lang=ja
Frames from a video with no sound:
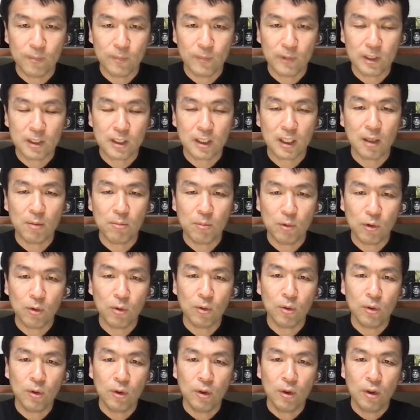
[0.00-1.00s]
しか
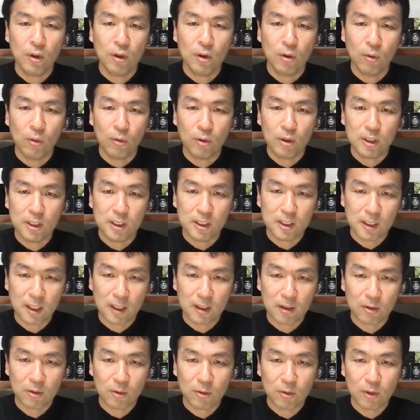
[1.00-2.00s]
も
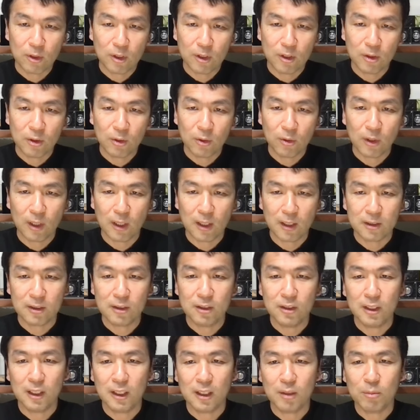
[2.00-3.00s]
オリジナルコイン動画がつ
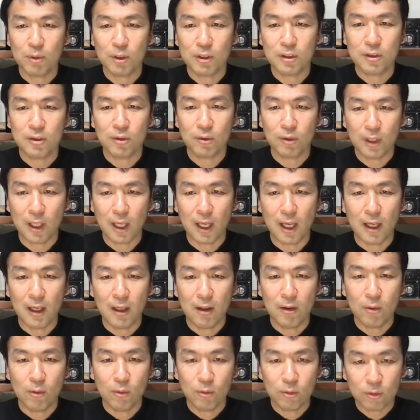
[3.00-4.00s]
いてきますので
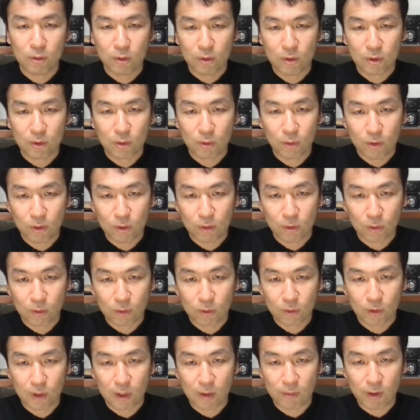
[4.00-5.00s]
本当にコインのこ
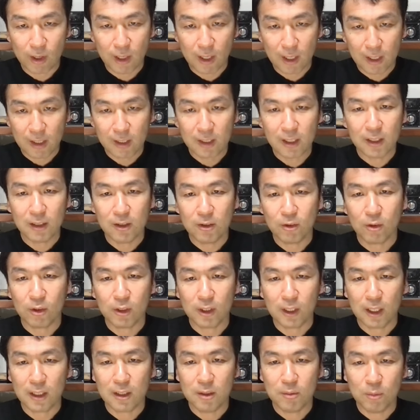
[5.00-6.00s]
とがわからないという
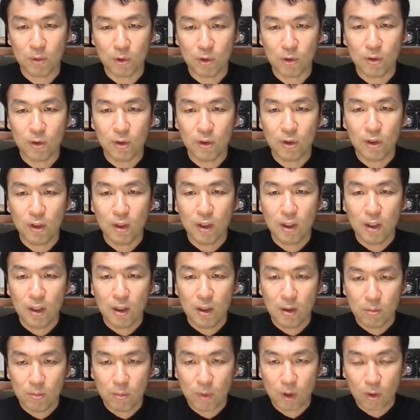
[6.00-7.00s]
方にも
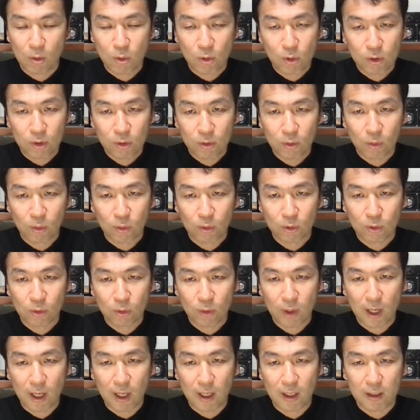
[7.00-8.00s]
まあ、コインのこと
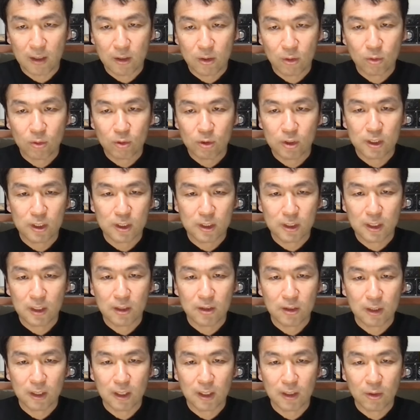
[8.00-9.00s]
はよく知ってる
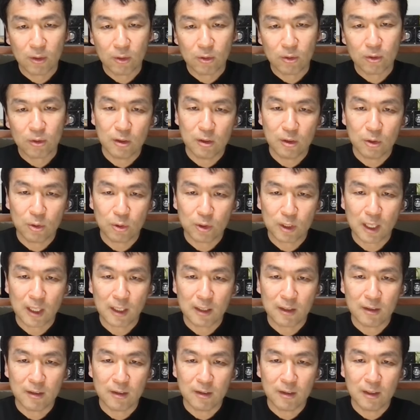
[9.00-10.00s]
けど予
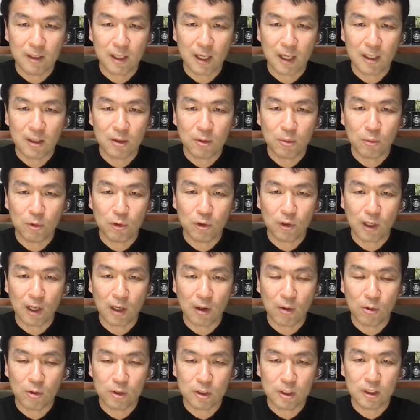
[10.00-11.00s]
算内のものが
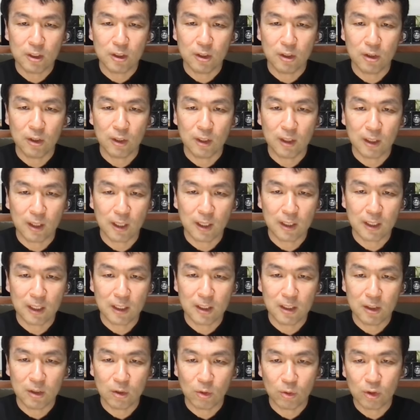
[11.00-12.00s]
欲しいという方
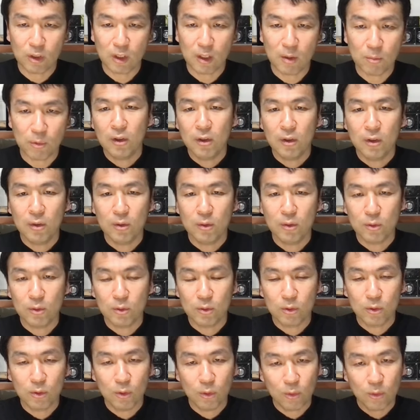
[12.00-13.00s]
にとっても
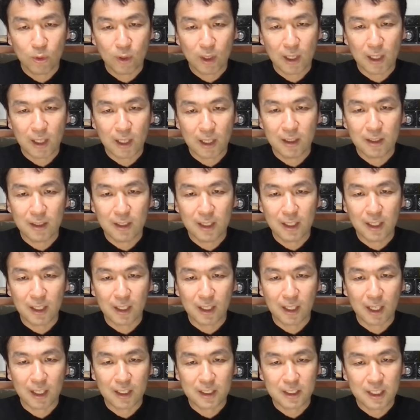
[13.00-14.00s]
動画で
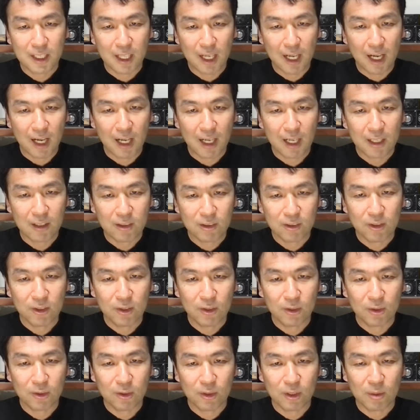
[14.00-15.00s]
価値が上がるという
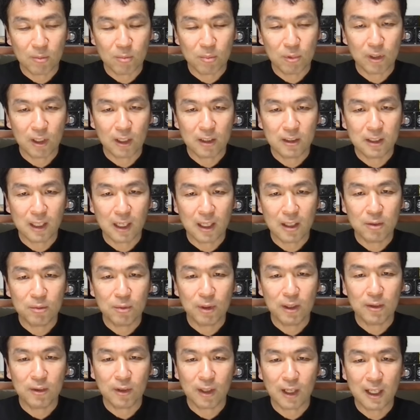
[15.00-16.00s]
ことで
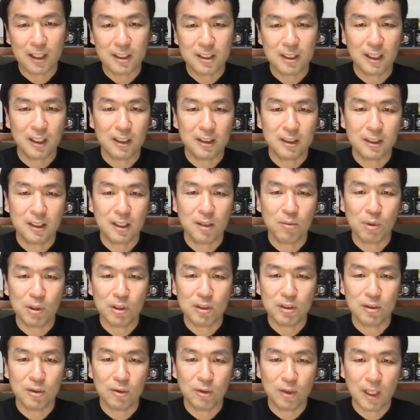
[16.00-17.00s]
プラスアルファの価値がつきま
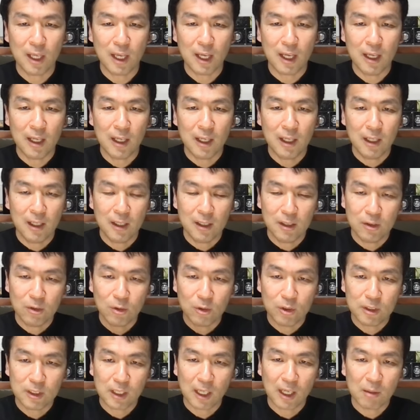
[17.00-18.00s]
すので良
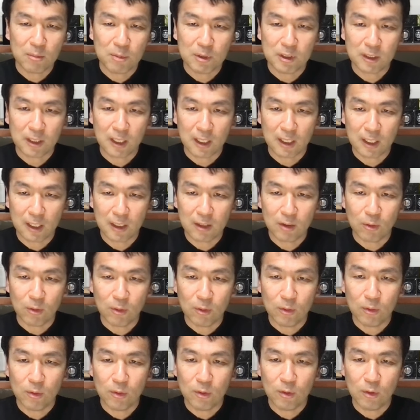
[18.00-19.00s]
いサービスかなと
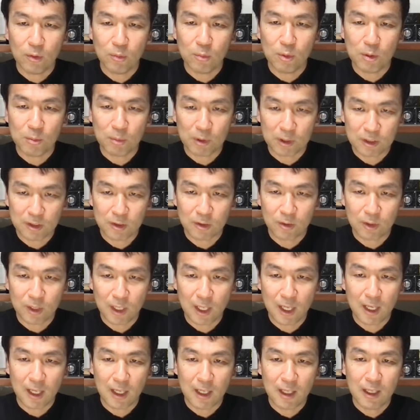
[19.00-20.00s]
思いますの
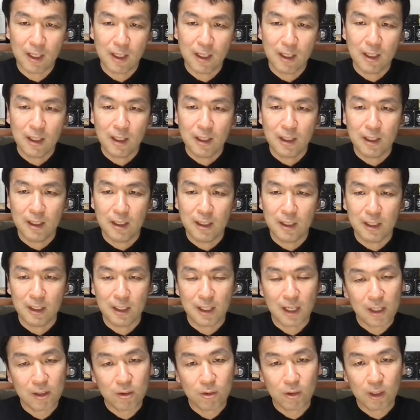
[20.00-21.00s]
で
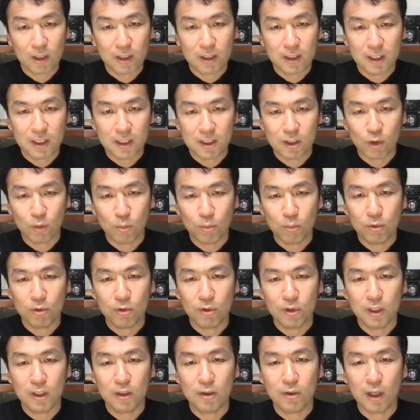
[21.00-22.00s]
概要欄にショップの
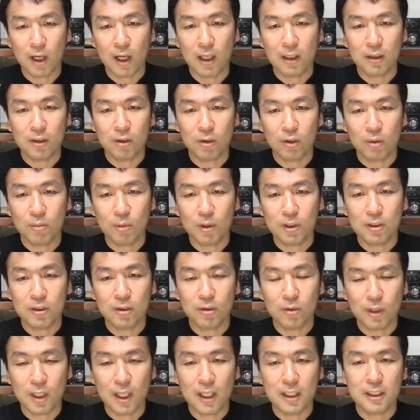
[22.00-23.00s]
リンクを貼っておきます
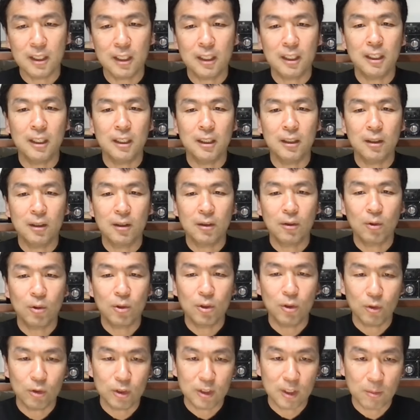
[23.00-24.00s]
ので是非ご
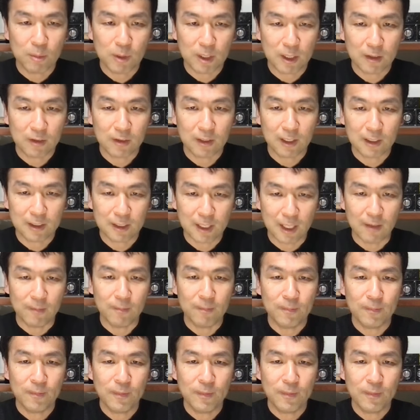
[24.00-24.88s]
利用してみてください。